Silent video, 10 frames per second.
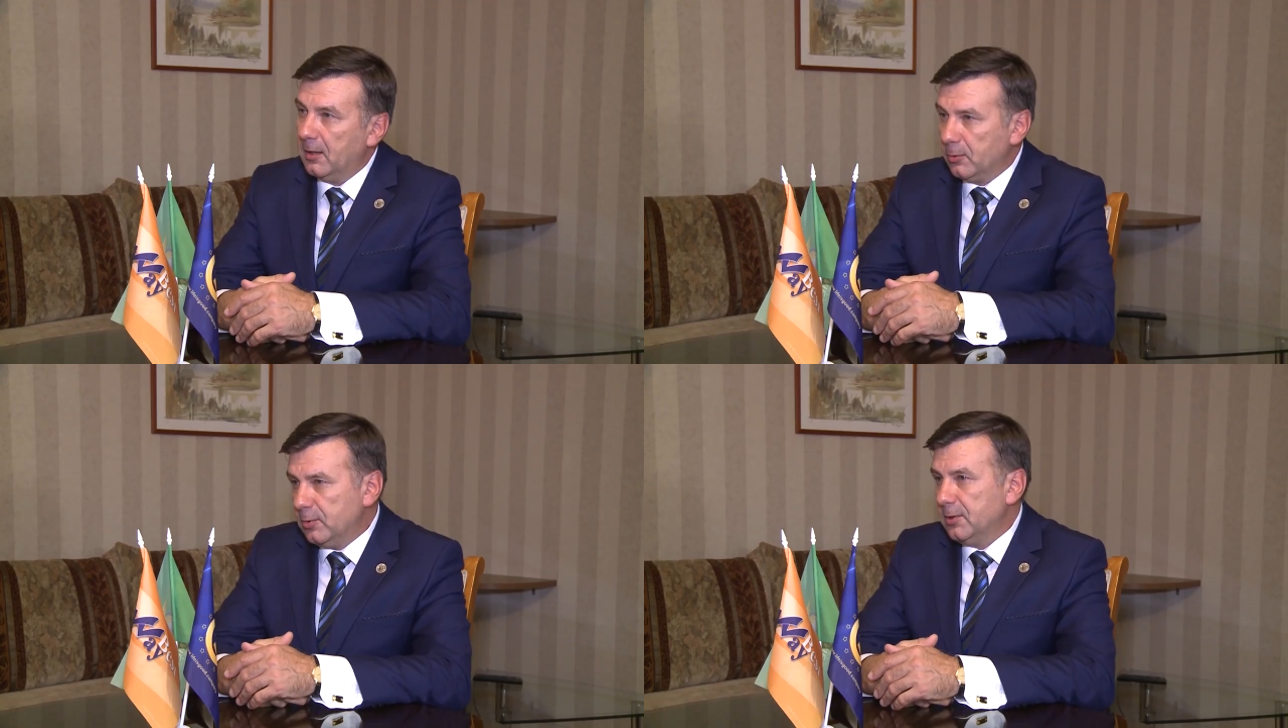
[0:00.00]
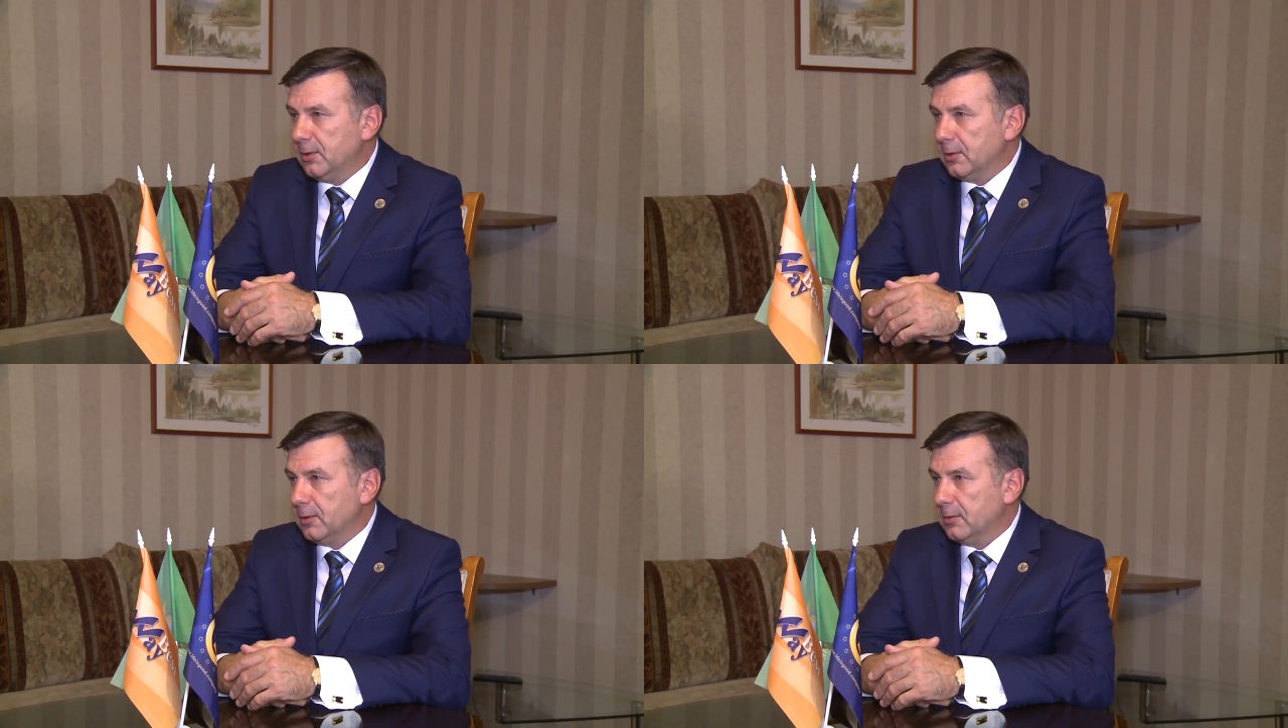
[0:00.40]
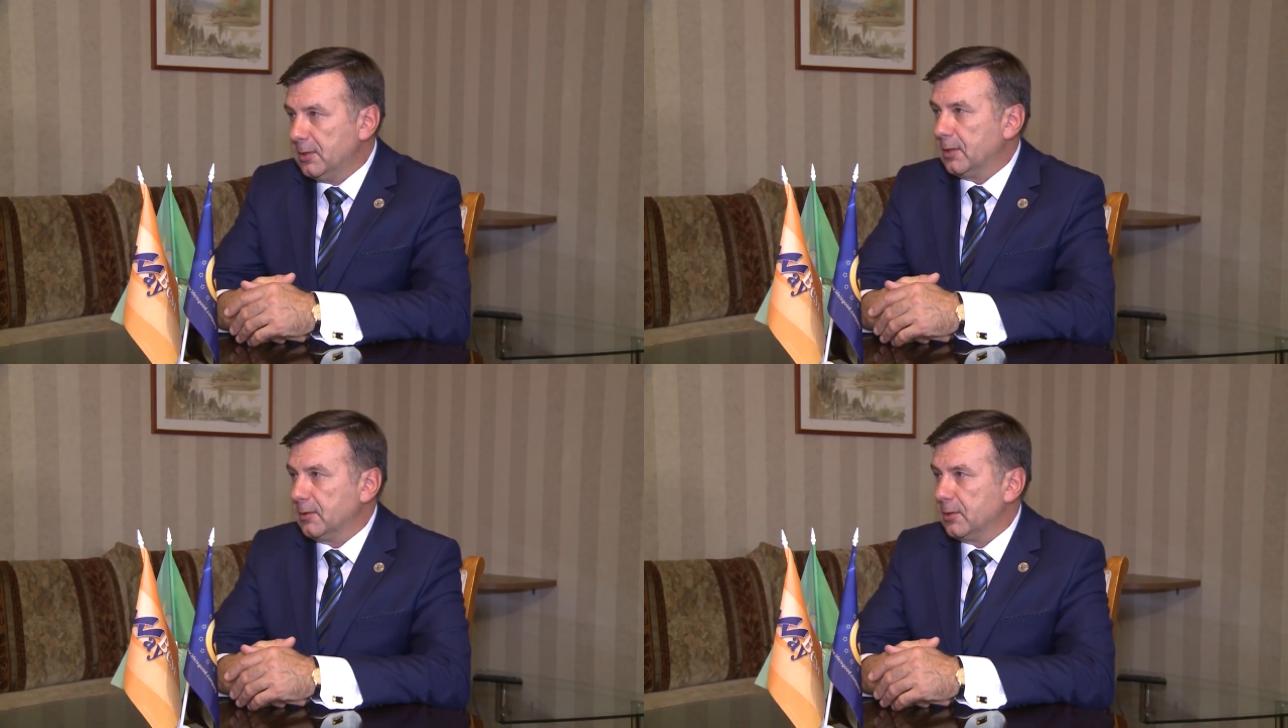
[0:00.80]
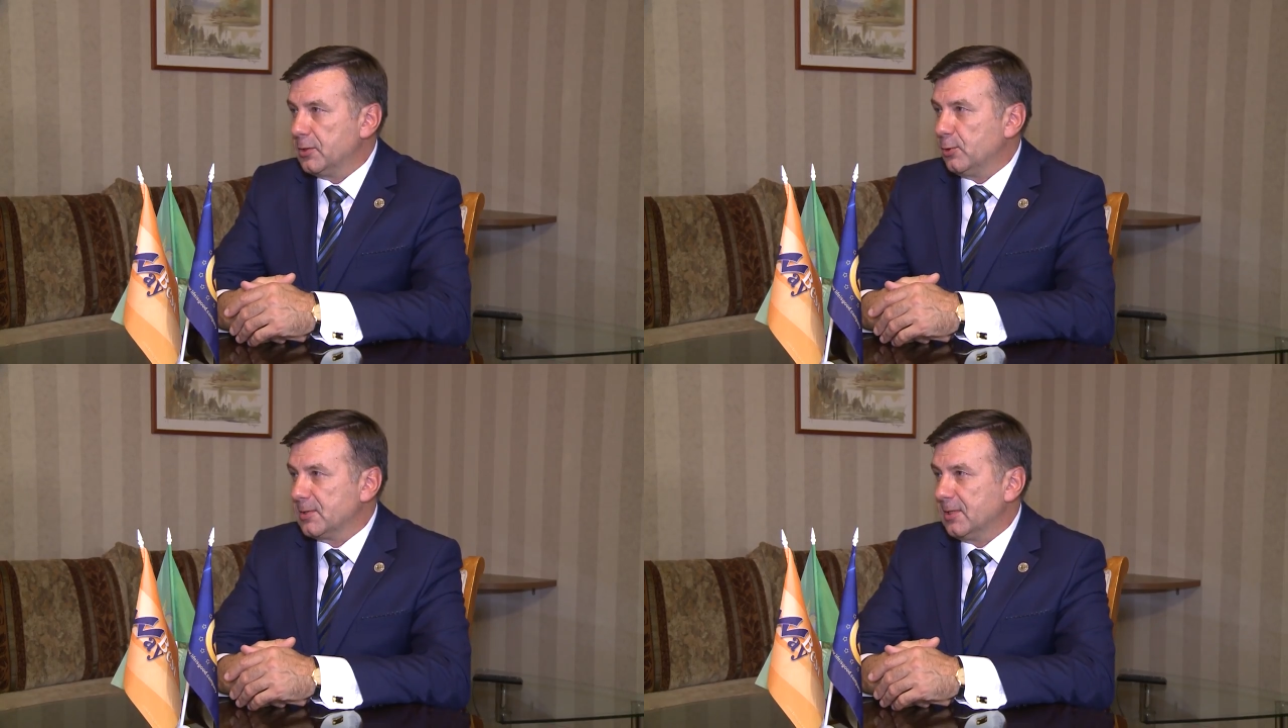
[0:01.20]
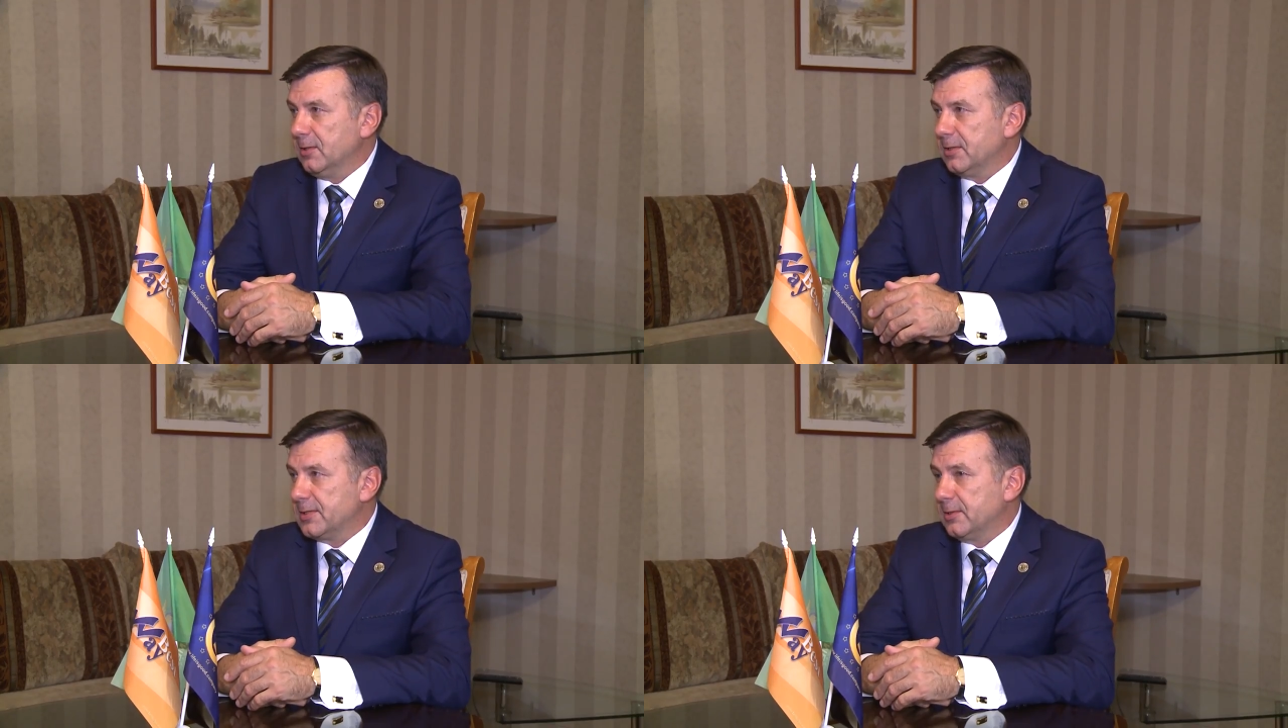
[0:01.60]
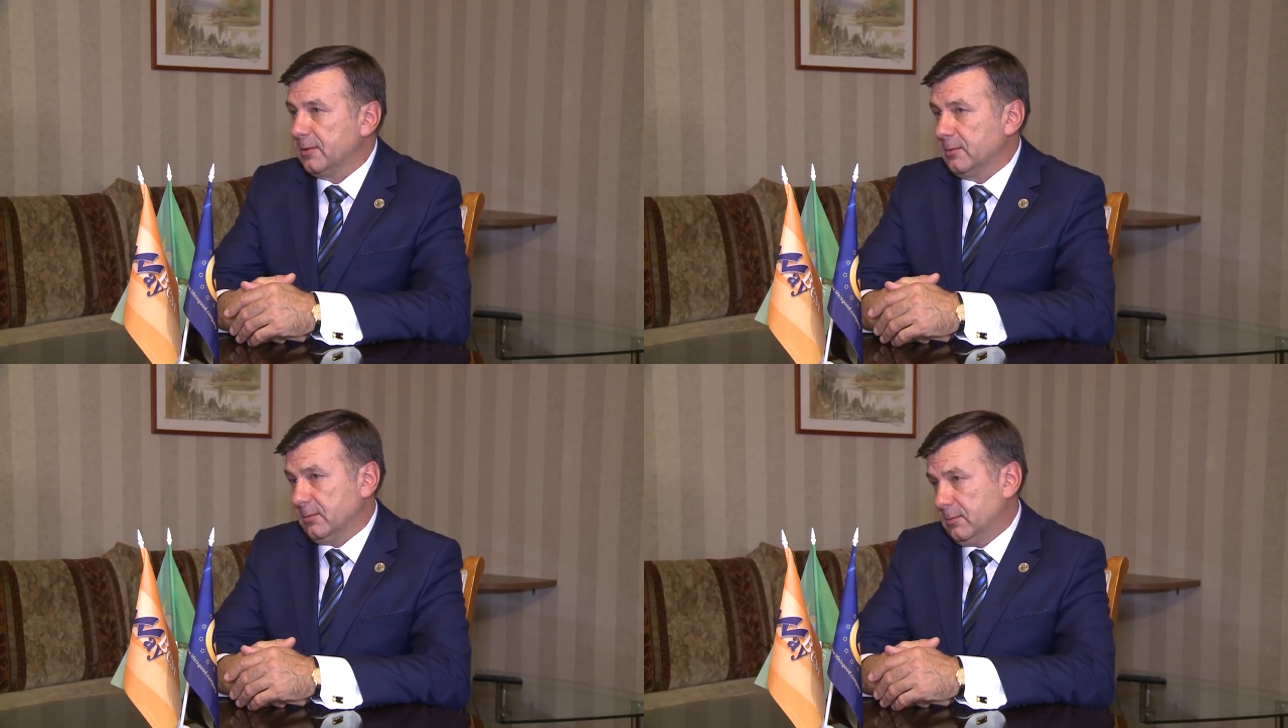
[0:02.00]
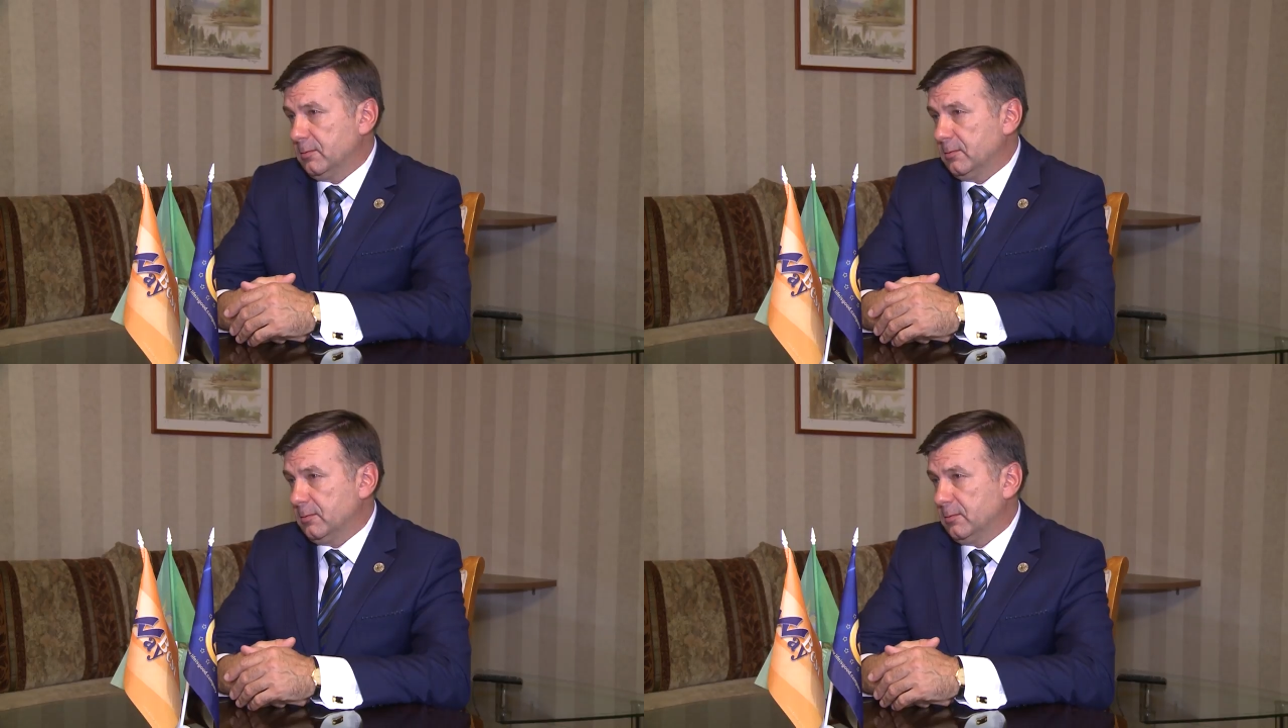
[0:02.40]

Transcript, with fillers: Ну и некоторые еще ценности.